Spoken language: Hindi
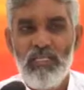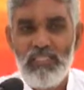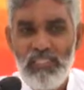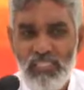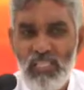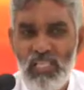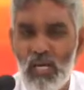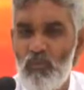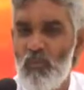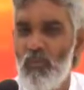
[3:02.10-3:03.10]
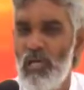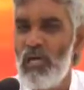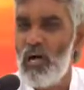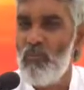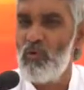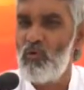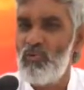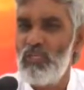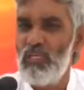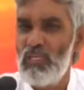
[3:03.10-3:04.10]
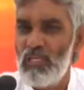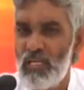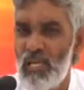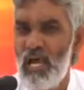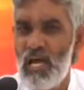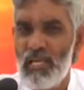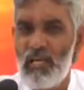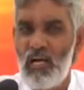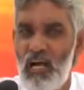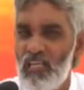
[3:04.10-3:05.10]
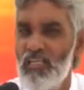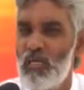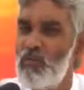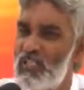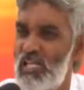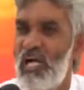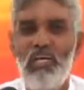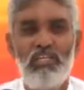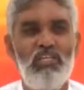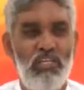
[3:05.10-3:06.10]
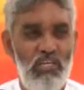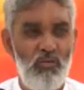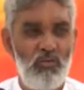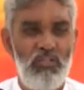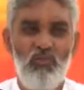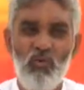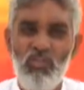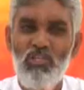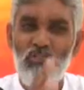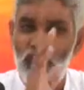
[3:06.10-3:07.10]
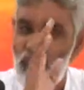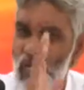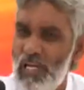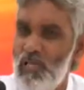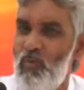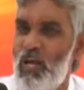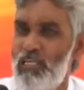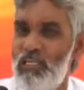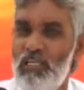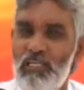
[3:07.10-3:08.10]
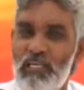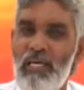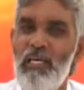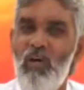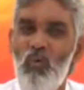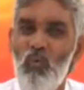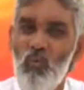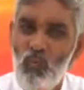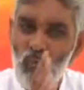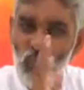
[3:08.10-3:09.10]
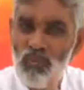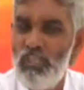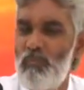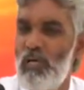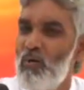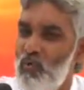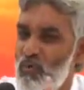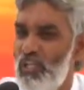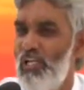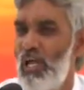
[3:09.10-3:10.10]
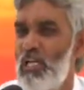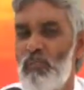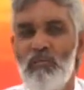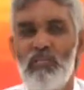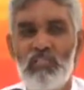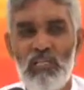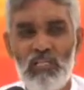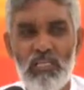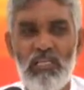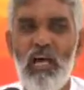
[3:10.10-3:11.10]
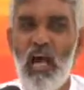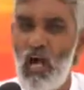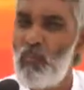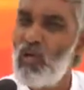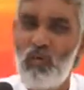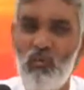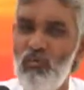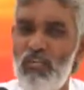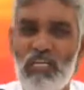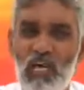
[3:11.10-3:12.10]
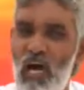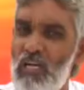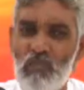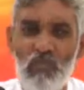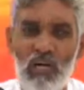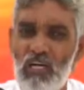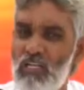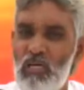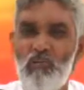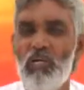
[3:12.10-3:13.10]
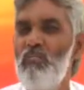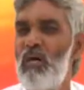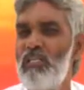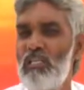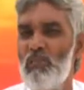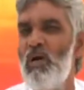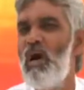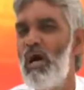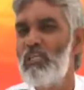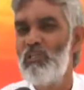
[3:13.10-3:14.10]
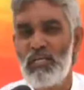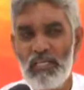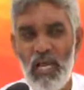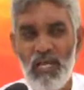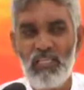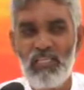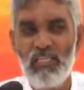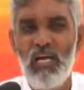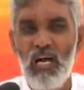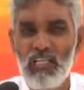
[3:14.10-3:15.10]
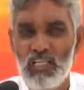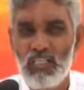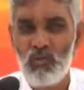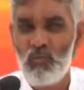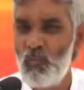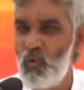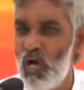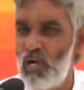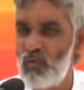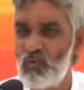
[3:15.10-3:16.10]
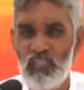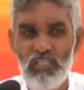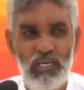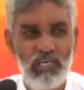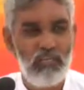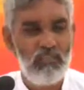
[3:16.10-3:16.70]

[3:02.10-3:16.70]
इस धर्म में हम कुछ नया एक अंदर में जागृति नहीं होती जो चीज पहले ही बना दी गई है उसी पर उसी लाइन पर हम चलते हैं अपना कुछ एक आत्मा का धर्म नहीं मानते हम आत्मा क्या कहती है अंदर से कोई पुकार उठती है